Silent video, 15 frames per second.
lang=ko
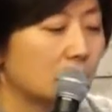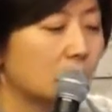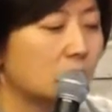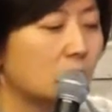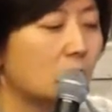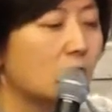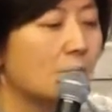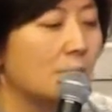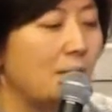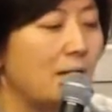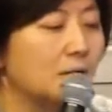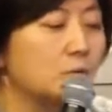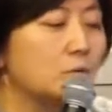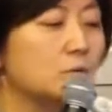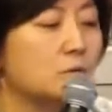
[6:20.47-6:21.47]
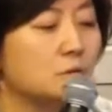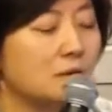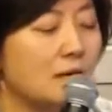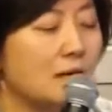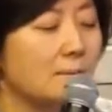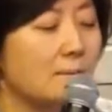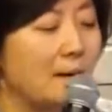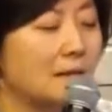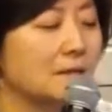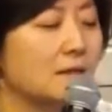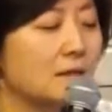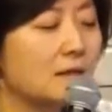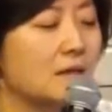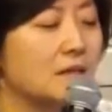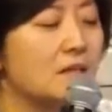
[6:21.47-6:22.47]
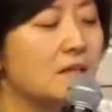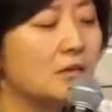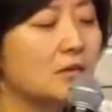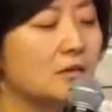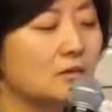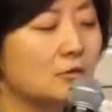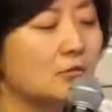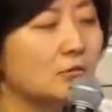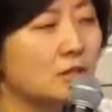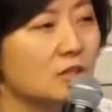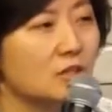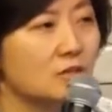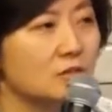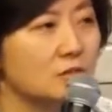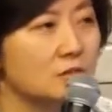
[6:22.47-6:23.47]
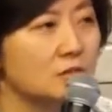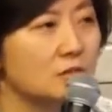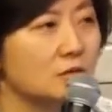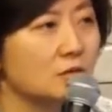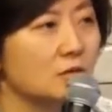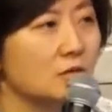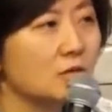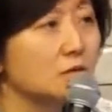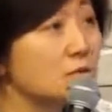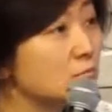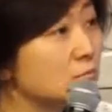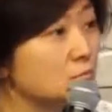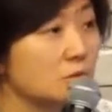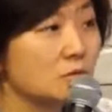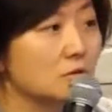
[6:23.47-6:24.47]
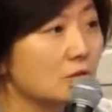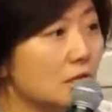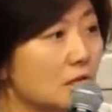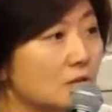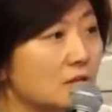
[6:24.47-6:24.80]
그래서 파도나 바다가 일렁일 때 우리 현실적인 것이 무언가